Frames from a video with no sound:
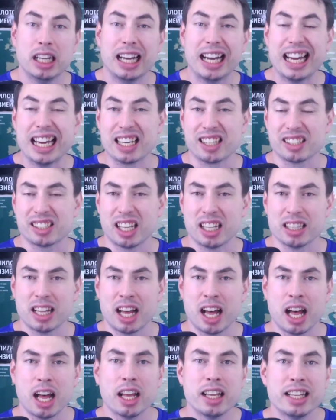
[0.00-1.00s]
Air
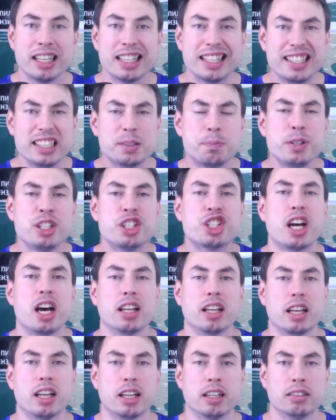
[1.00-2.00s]
Astana
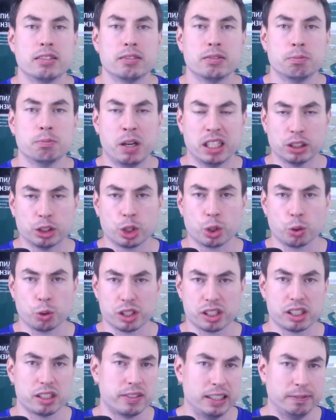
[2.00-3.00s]
избежала
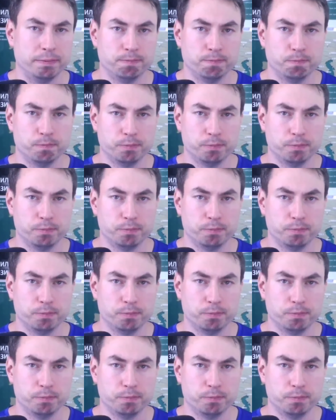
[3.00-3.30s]
банкротства.